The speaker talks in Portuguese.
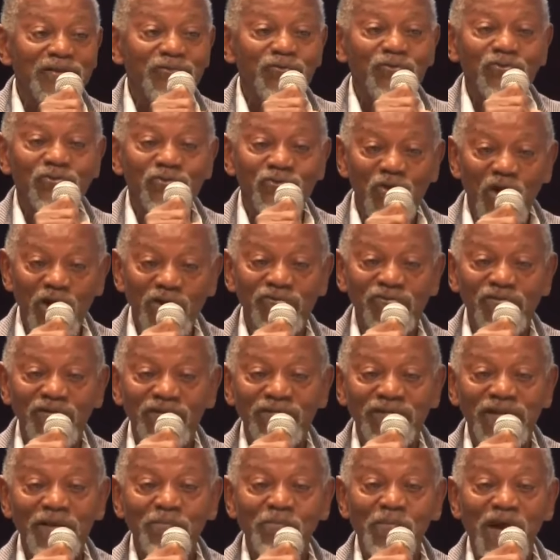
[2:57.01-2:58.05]
dos nossos
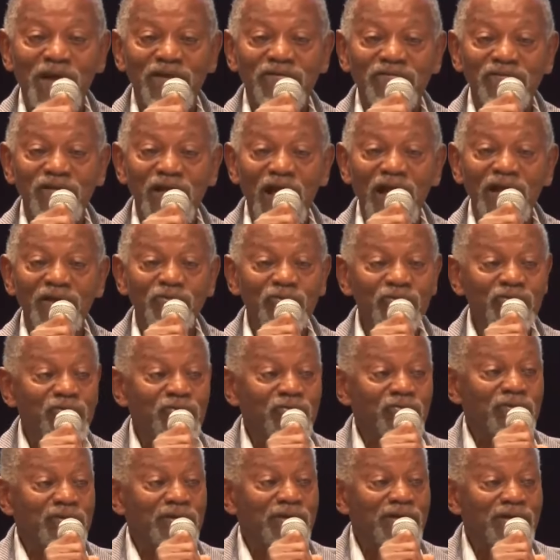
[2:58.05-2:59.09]

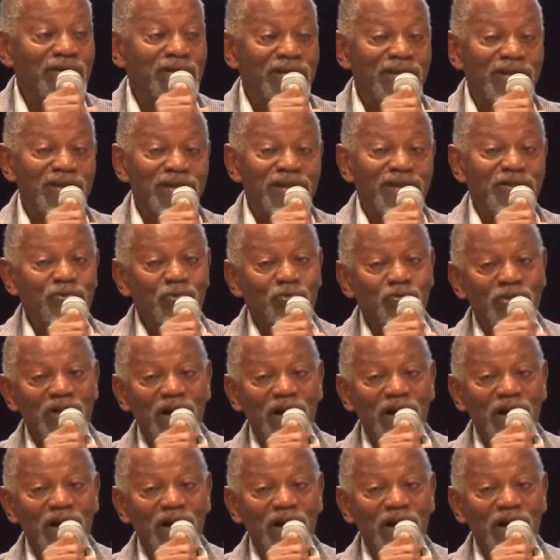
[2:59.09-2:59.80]
antepassados e do